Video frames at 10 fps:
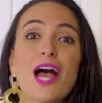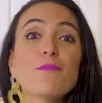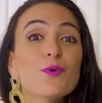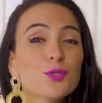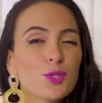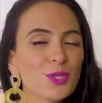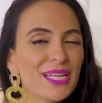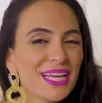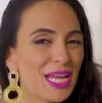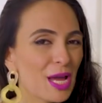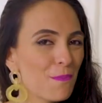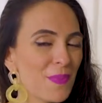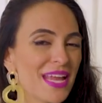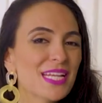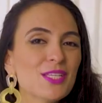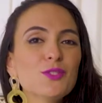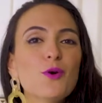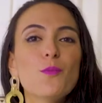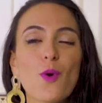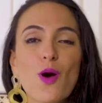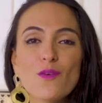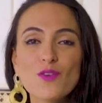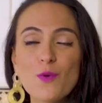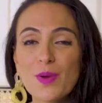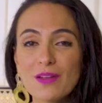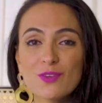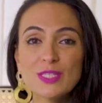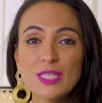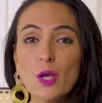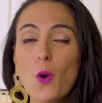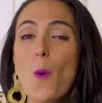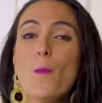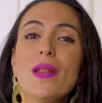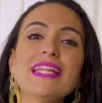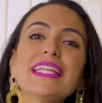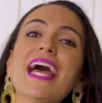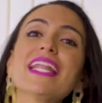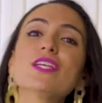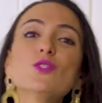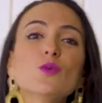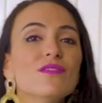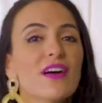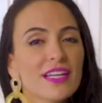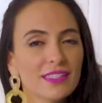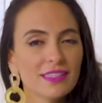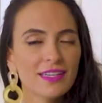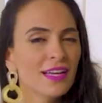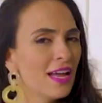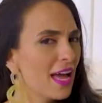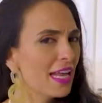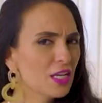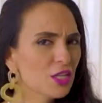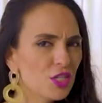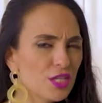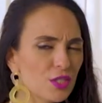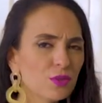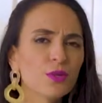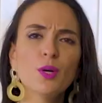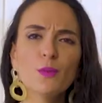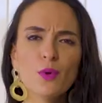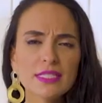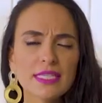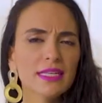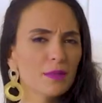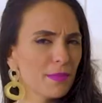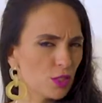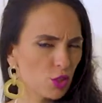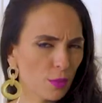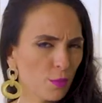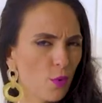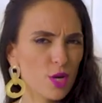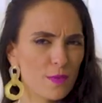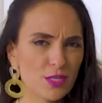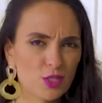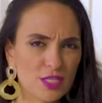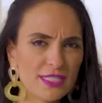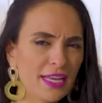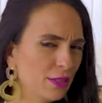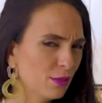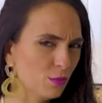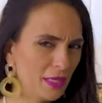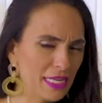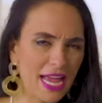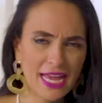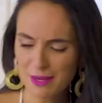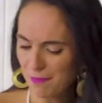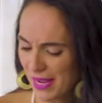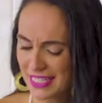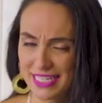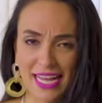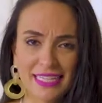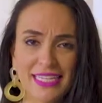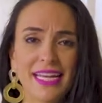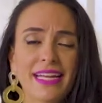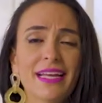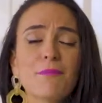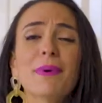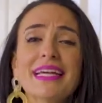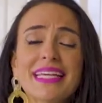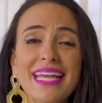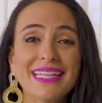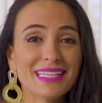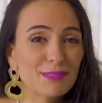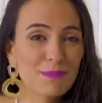A poltrona é apenas um móvel para você completar a sua varanda. Além disso, pode-se ter mesas de apoio, mesa de centro, luminária, mesa, cadeira, banquetas,